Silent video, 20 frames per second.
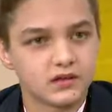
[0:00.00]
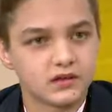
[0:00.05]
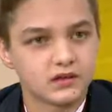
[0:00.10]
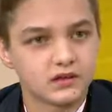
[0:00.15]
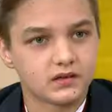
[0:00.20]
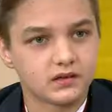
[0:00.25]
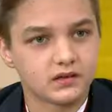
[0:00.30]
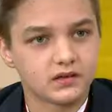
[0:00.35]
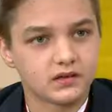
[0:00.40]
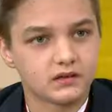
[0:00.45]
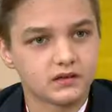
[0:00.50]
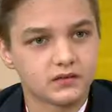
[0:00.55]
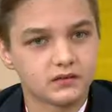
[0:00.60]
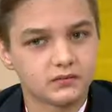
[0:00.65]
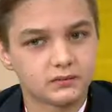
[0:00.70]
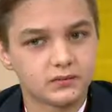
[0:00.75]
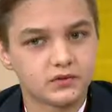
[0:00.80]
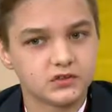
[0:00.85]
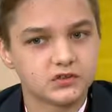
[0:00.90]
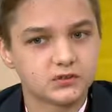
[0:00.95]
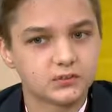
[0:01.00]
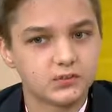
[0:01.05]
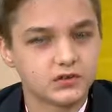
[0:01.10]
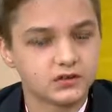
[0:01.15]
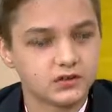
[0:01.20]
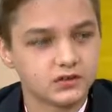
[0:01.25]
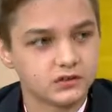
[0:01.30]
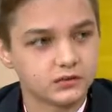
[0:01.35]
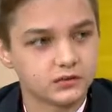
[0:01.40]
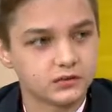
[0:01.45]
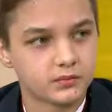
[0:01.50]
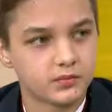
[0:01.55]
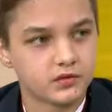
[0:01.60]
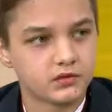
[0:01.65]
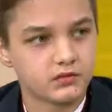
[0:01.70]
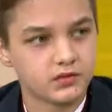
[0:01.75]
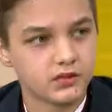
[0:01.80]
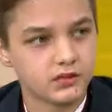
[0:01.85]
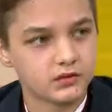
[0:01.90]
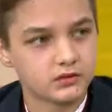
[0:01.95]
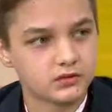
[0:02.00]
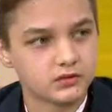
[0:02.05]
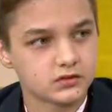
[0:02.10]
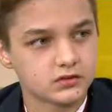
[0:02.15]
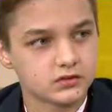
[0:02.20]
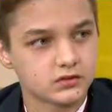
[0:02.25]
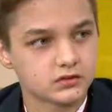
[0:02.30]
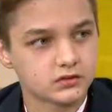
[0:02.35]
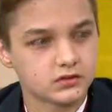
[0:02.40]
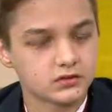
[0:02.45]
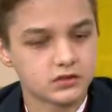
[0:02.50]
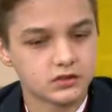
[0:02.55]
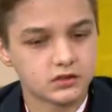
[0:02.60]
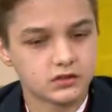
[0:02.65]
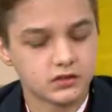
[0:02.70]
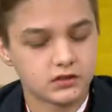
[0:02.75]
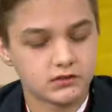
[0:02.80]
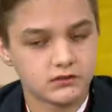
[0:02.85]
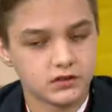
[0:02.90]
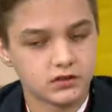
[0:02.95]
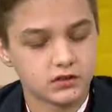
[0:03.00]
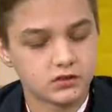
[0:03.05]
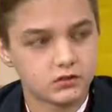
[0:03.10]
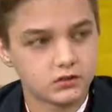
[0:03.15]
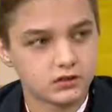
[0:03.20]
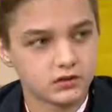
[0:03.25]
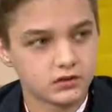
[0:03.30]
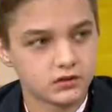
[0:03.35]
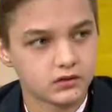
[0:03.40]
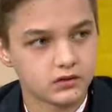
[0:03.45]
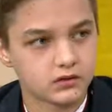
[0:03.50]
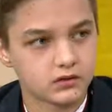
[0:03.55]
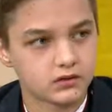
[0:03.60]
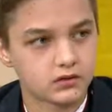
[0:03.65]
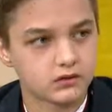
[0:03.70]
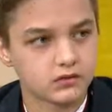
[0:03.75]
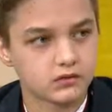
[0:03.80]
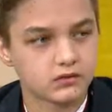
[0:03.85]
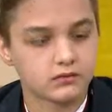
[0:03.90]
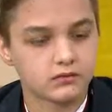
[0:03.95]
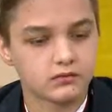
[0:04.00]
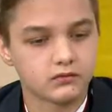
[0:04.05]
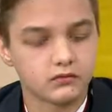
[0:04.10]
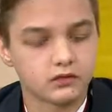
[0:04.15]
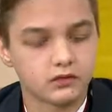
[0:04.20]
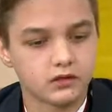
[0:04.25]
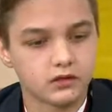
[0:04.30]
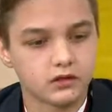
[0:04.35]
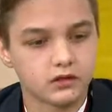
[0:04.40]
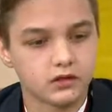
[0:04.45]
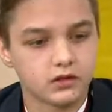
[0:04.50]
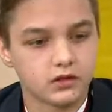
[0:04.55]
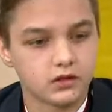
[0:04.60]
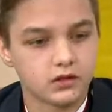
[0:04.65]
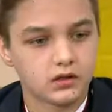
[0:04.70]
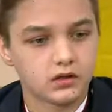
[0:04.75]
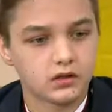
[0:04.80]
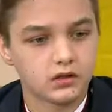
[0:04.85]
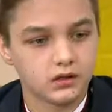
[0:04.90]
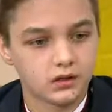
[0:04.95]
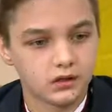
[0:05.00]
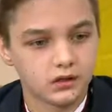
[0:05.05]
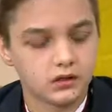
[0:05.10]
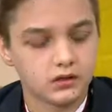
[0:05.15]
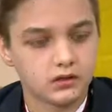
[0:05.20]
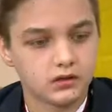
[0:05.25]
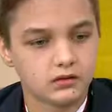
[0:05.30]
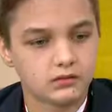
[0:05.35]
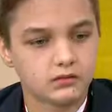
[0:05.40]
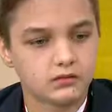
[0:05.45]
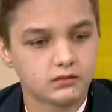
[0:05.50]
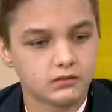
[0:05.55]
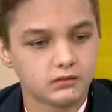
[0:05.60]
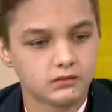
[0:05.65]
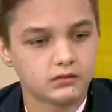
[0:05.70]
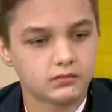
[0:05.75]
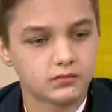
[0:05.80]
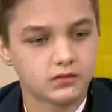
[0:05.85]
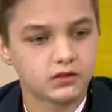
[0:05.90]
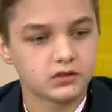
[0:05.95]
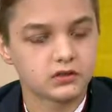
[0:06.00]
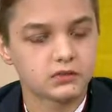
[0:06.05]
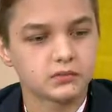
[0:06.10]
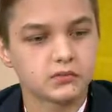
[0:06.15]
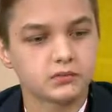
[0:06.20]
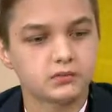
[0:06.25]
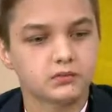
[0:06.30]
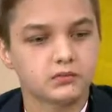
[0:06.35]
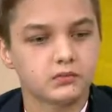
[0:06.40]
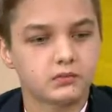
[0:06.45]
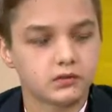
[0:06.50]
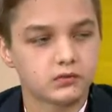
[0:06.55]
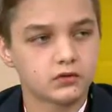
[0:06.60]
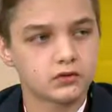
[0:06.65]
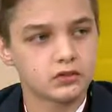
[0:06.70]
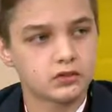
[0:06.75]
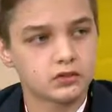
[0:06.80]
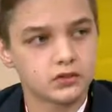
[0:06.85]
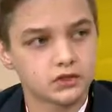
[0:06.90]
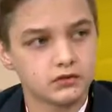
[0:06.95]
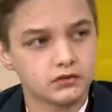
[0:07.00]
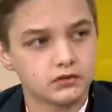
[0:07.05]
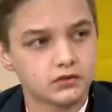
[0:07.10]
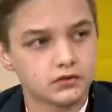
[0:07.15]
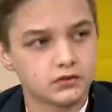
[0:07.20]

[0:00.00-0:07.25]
э, постепенно с ним справляюсь уже за два года. Вот. И, в принципе, мне очень нравится.